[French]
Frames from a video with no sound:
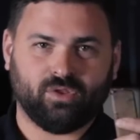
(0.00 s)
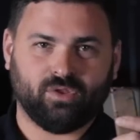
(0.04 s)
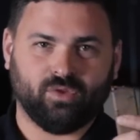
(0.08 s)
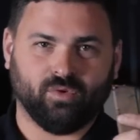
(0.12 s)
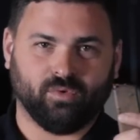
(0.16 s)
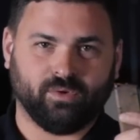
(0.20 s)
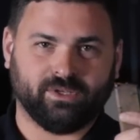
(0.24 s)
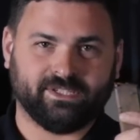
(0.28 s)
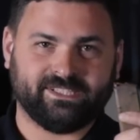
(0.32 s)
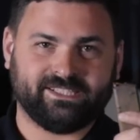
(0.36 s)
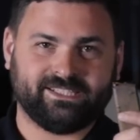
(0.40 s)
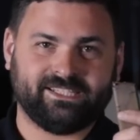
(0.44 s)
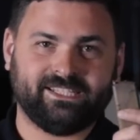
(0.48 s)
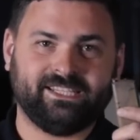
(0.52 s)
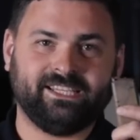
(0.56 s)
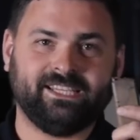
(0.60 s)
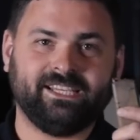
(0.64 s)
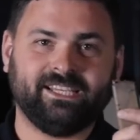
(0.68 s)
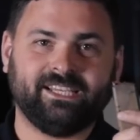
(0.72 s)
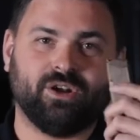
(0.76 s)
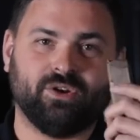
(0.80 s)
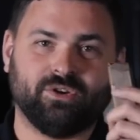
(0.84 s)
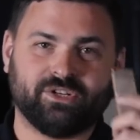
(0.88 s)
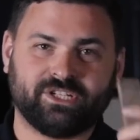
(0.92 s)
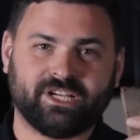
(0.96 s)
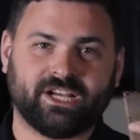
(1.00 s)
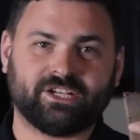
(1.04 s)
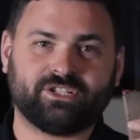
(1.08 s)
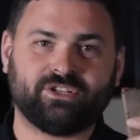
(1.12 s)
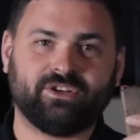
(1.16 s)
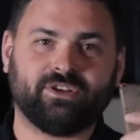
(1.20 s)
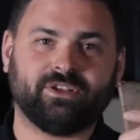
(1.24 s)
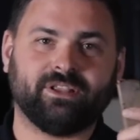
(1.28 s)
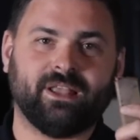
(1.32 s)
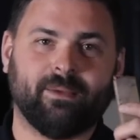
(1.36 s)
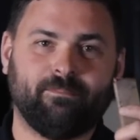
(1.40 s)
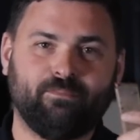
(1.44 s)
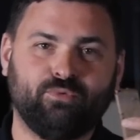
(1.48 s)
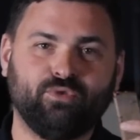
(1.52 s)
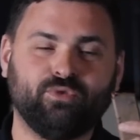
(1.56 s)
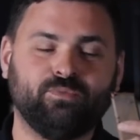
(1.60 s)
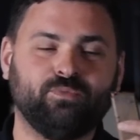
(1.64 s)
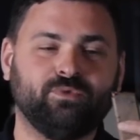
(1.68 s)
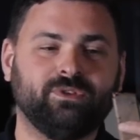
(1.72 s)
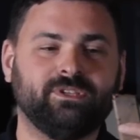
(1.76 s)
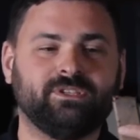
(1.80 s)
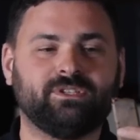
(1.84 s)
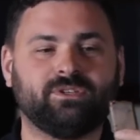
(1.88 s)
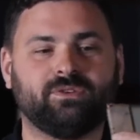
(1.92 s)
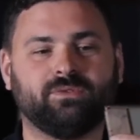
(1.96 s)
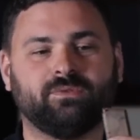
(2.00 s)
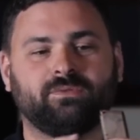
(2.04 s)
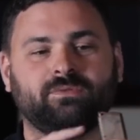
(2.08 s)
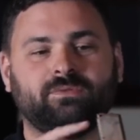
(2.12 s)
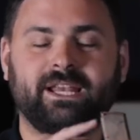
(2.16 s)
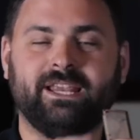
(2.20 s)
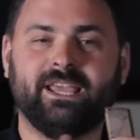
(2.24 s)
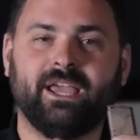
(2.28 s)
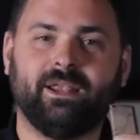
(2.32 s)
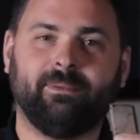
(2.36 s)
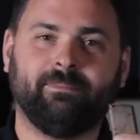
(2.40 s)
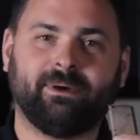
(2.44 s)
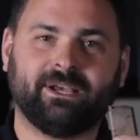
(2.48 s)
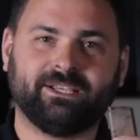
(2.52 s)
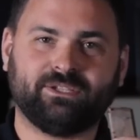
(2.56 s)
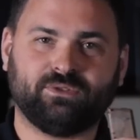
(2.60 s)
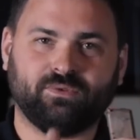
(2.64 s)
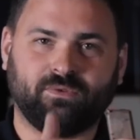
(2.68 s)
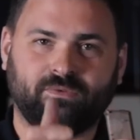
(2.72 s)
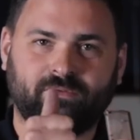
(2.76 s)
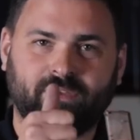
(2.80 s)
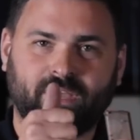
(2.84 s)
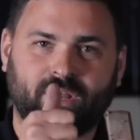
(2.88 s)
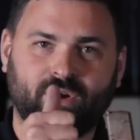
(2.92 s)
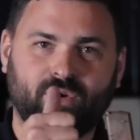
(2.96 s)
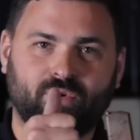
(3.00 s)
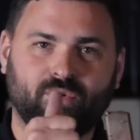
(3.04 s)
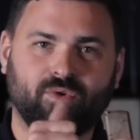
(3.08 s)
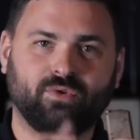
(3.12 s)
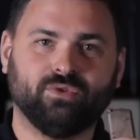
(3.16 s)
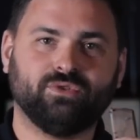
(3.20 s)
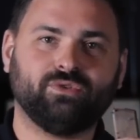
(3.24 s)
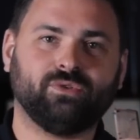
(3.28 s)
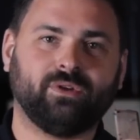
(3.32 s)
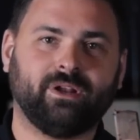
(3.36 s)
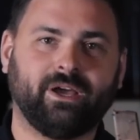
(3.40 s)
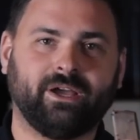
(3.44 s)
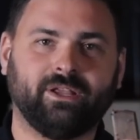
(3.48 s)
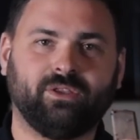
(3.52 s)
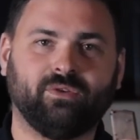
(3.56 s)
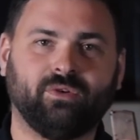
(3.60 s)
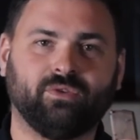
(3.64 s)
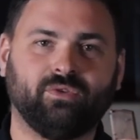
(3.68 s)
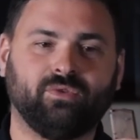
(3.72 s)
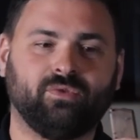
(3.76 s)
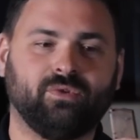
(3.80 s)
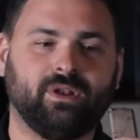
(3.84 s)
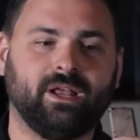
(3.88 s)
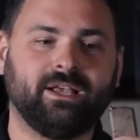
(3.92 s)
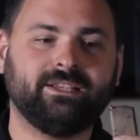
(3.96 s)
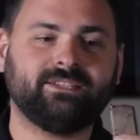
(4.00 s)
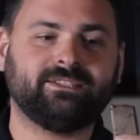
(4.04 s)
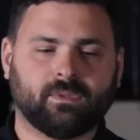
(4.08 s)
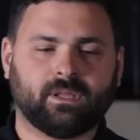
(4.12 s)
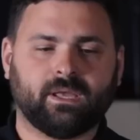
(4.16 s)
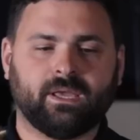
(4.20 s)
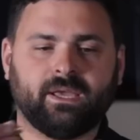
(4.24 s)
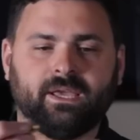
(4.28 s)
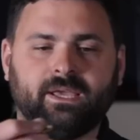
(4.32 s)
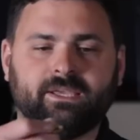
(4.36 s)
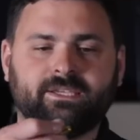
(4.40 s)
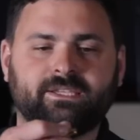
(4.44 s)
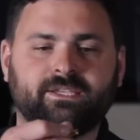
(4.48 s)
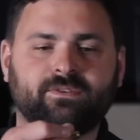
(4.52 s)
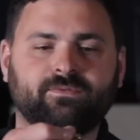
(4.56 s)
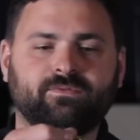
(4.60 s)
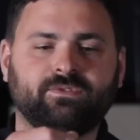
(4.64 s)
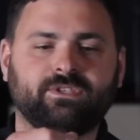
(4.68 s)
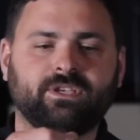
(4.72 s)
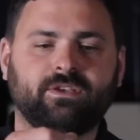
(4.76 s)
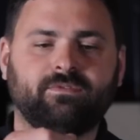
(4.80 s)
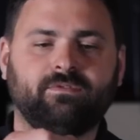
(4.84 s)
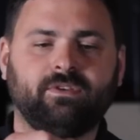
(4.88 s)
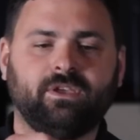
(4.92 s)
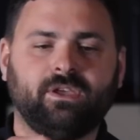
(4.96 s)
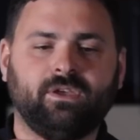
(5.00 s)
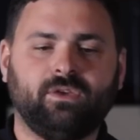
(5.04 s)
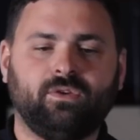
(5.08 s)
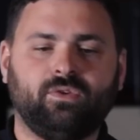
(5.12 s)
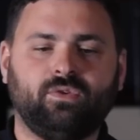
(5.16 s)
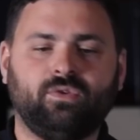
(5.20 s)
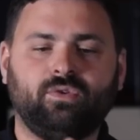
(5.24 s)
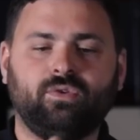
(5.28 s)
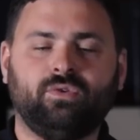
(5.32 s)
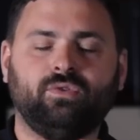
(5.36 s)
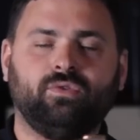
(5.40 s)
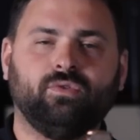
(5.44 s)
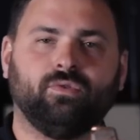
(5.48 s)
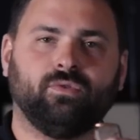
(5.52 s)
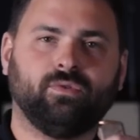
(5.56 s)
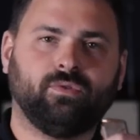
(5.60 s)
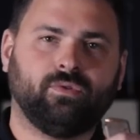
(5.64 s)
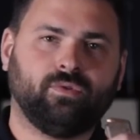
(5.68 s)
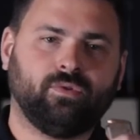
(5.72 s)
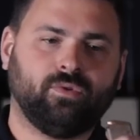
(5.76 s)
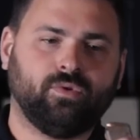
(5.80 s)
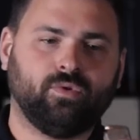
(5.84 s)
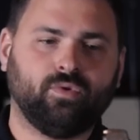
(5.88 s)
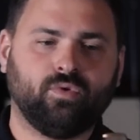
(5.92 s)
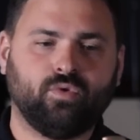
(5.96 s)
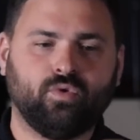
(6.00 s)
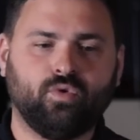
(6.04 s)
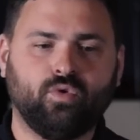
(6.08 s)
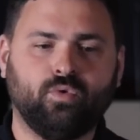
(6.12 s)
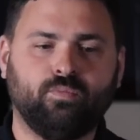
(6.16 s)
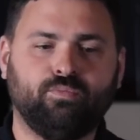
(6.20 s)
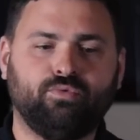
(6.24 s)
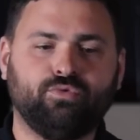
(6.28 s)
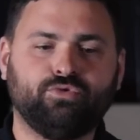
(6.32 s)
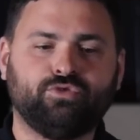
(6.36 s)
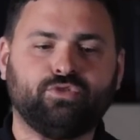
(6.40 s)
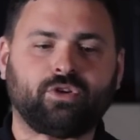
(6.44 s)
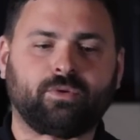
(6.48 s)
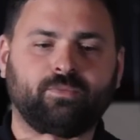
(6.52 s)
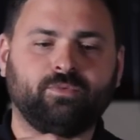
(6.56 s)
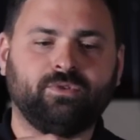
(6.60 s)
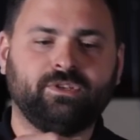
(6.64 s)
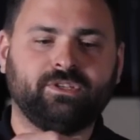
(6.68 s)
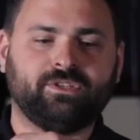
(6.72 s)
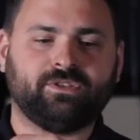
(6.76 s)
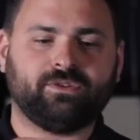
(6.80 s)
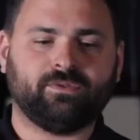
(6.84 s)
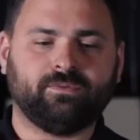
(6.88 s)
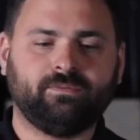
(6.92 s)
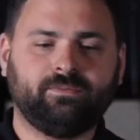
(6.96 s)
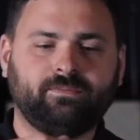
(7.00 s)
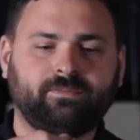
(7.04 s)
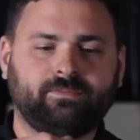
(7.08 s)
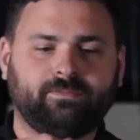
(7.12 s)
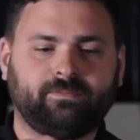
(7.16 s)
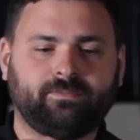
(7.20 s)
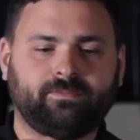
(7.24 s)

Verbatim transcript: Donc si le chargeur n'a plus de munitions, il y a une pression vers le haut sur la de culasse, et si vous avez une ou plusieurs munitions,